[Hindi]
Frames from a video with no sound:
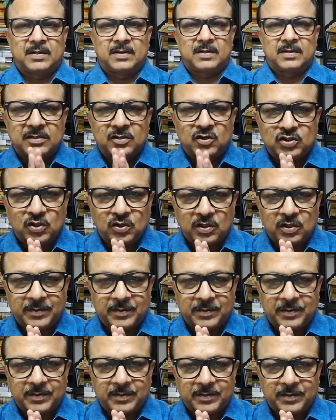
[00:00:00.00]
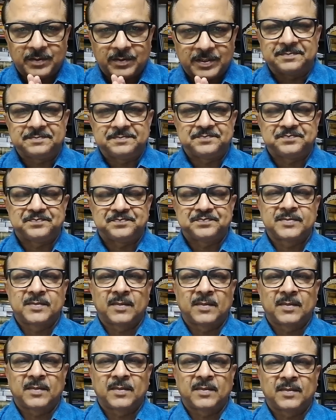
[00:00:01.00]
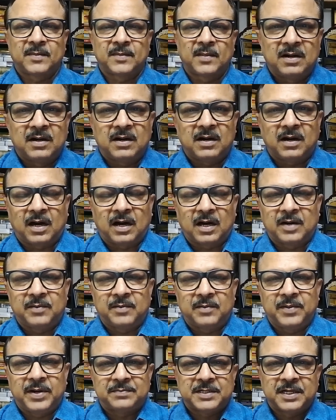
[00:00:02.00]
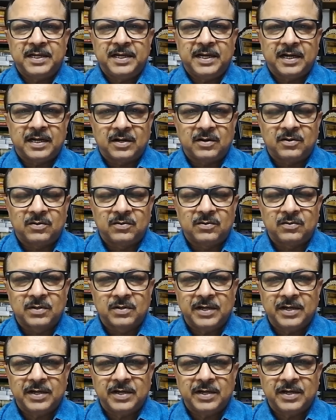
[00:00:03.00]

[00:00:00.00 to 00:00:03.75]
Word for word: दोस्तों नमस्कार अगर मैं आपसे यह कहूं